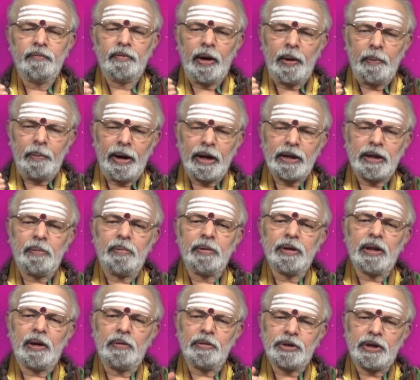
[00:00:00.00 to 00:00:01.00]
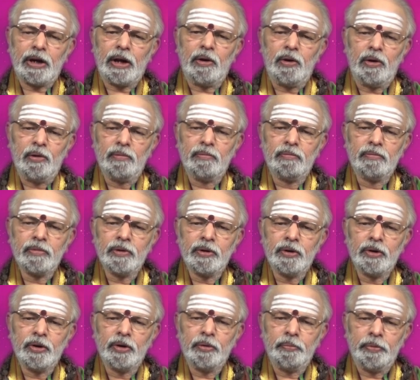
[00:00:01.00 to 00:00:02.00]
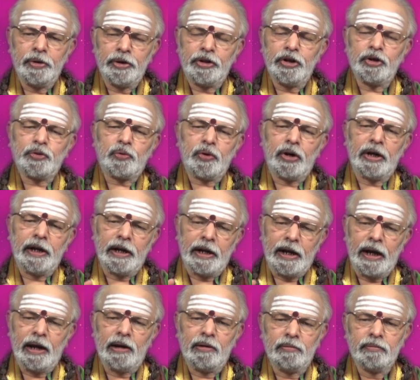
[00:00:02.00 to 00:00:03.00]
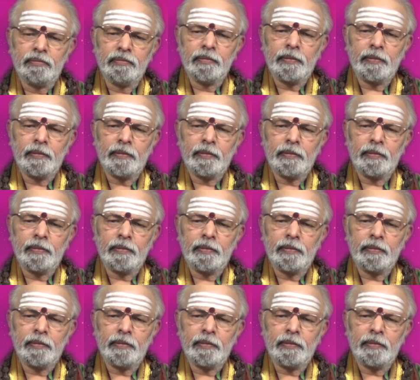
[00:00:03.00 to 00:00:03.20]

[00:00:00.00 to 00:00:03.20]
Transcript: వ్యాపార సంబంధించిన విషయాల్లో మీరు తీసుకున్న నిర్ణయాలు